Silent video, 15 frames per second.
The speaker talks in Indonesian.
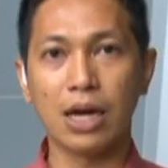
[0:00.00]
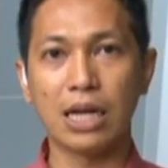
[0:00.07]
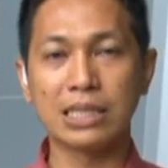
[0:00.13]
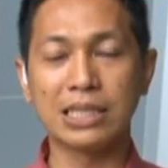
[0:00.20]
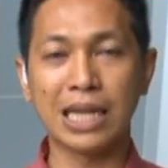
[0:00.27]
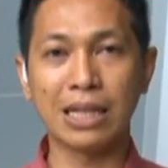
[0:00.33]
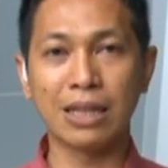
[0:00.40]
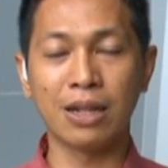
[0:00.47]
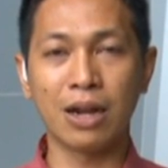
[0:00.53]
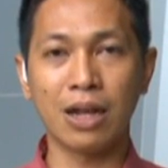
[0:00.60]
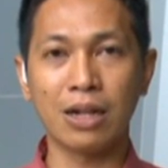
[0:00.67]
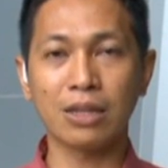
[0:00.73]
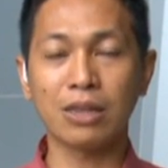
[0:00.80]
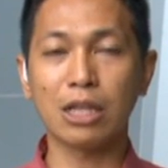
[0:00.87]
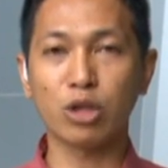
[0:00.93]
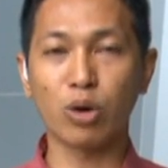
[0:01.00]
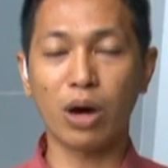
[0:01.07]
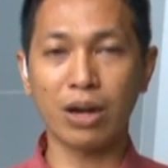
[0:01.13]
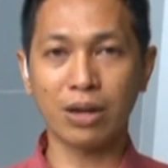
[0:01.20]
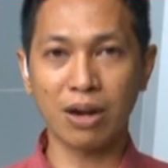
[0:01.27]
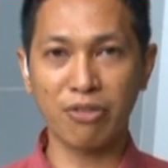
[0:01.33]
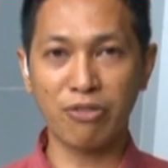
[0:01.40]
Jenderal uh, Tito
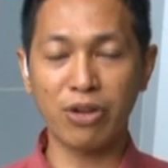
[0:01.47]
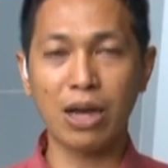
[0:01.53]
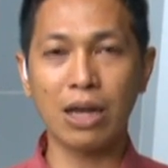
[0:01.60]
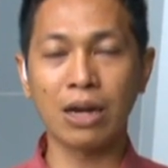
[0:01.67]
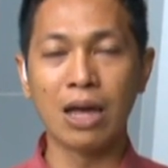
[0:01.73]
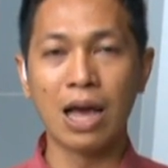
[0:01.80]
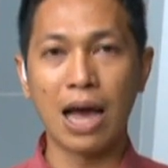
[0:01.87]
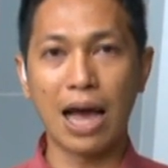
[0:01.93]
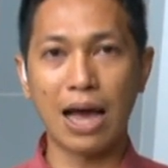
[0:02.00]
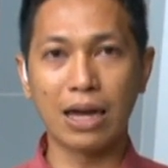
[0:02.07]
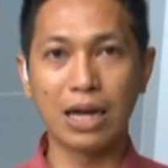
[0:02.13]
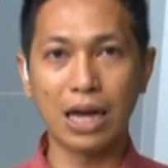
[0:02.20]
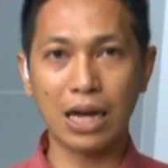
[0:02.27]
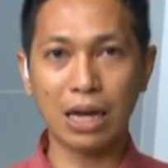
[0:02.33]
Karnavian agar